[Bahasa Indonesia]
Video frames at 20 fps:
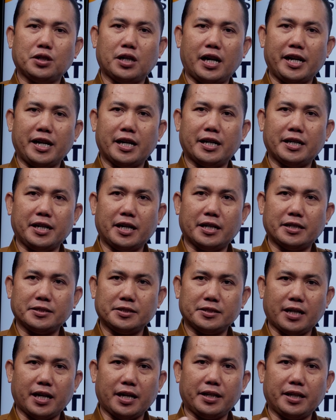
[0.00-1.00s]
sekalian
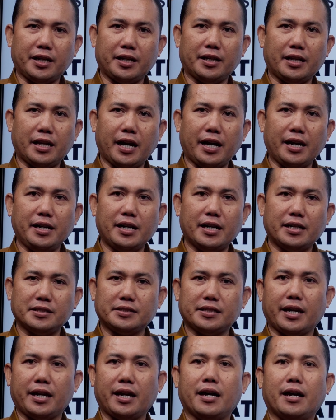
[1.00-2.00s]
yang saya cintai dan
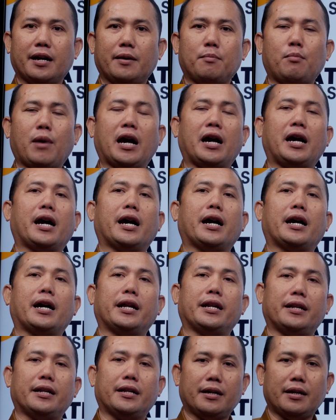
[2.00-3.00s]
saya
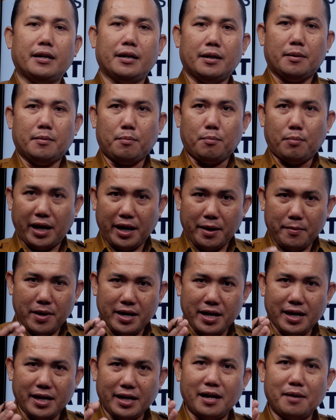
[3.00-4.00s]
banggakan.
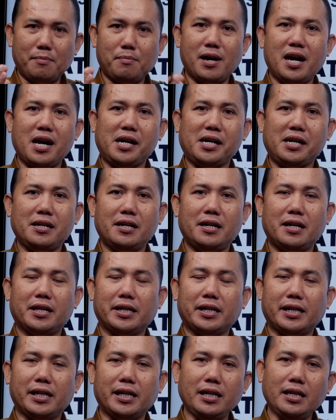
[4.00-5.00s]
Bagaimana kabar
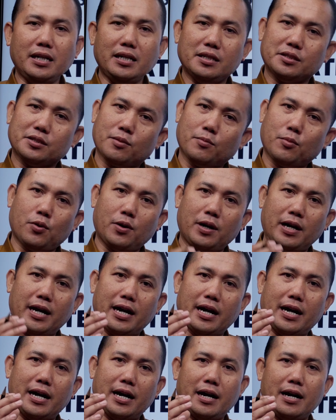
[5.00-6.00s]
hari ini?
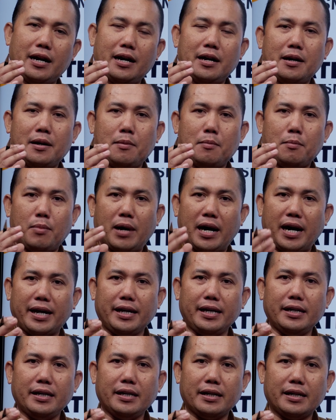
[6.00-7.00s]
Semoga
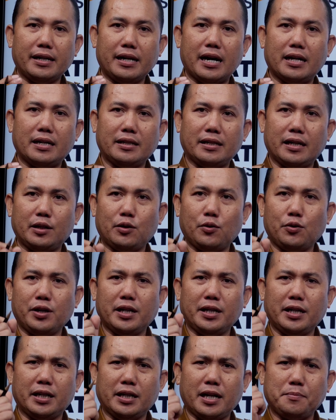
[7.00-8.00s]
baik dan
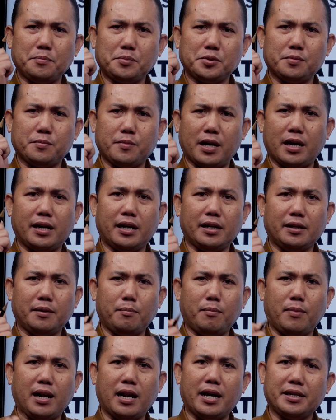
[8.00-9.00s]
tentunya tetap semangat
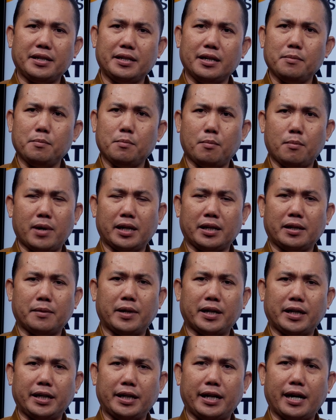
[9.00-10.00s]
belajar
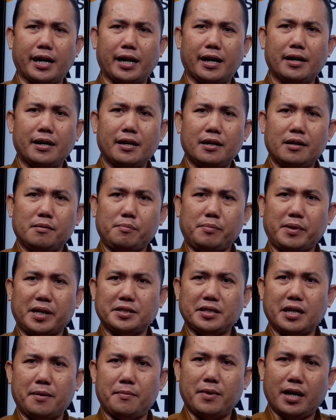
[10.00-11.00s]
matematika.
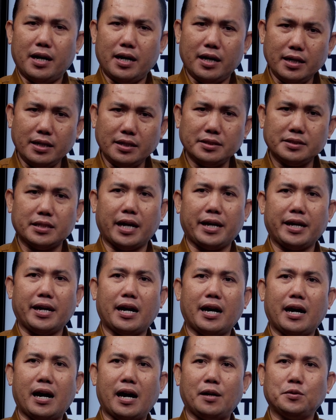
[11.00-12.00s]
Bersama
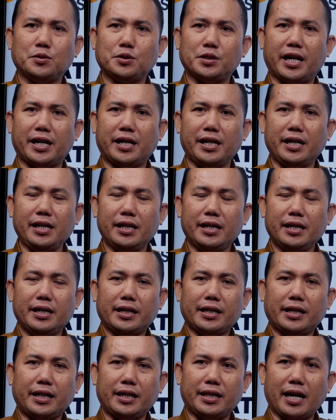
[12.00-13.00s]
saya Agus Nadi,
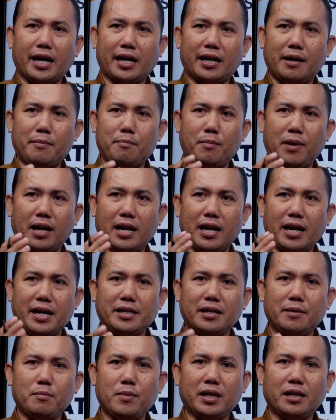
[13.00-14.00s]
kita akan
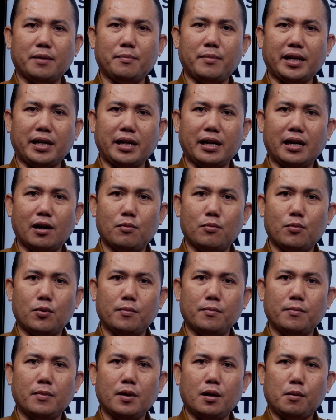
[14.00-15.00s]
belajar matematika
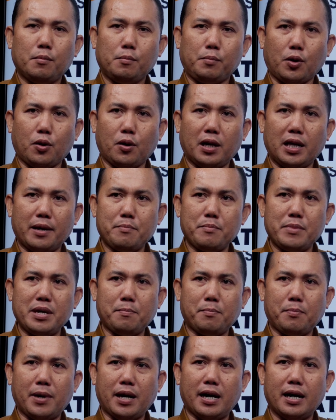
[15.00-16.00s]
umum program
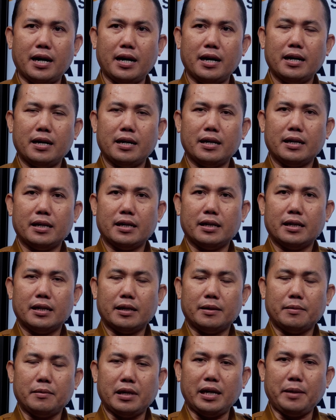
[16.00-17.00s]
MIPA
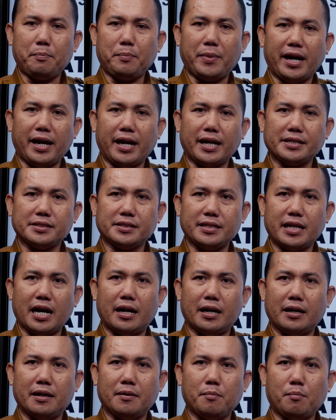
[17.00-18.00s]
IPS
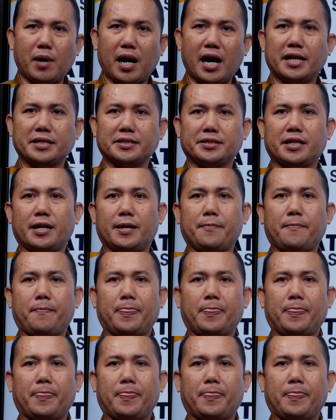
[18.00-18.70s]
dan Bahasa.